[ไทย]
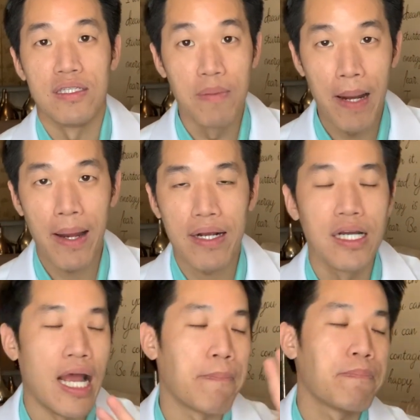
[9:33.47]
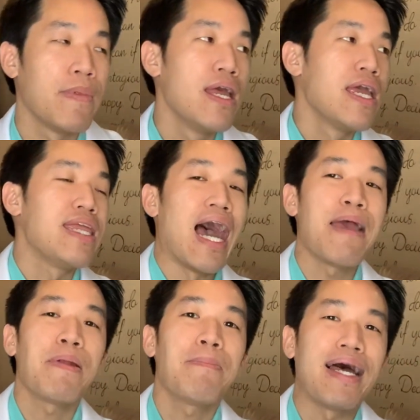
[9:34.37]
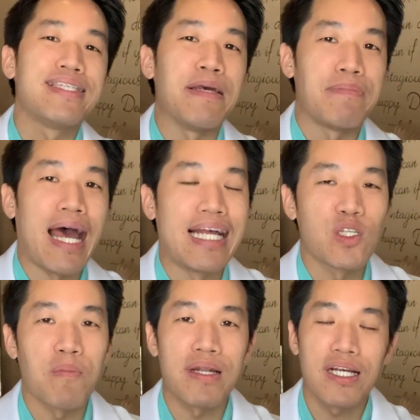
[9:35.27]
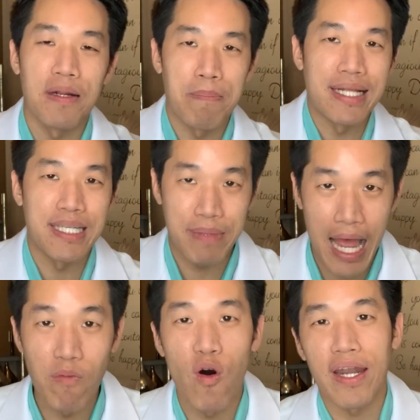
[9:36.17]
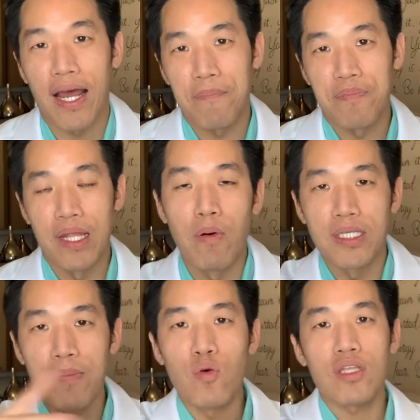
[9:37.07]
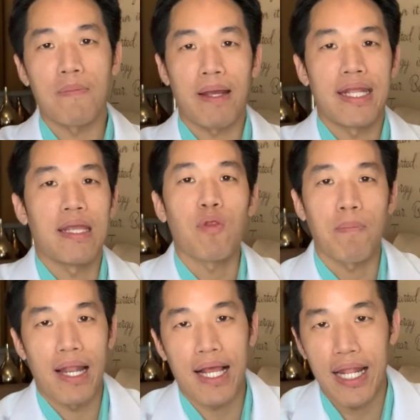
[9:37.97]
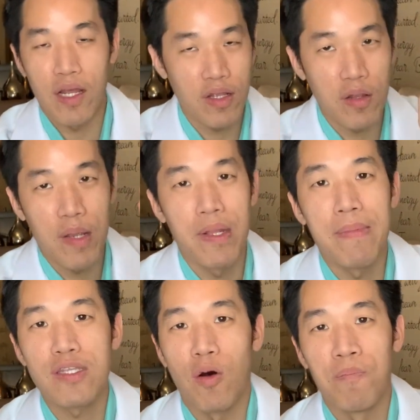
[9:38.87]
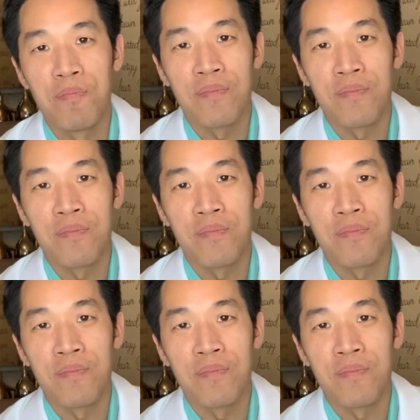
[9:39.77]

หรือเปล่าวะคืออย่าให้มันบาดเจ็บนานจนมันเกิดบาดเจ็บถาวรอ่ะเดี๋ยวผมจะพูดต่อไปในคลิปต่อไปแล้วกันเดี๋ยวคลิปนี้ไม่จบ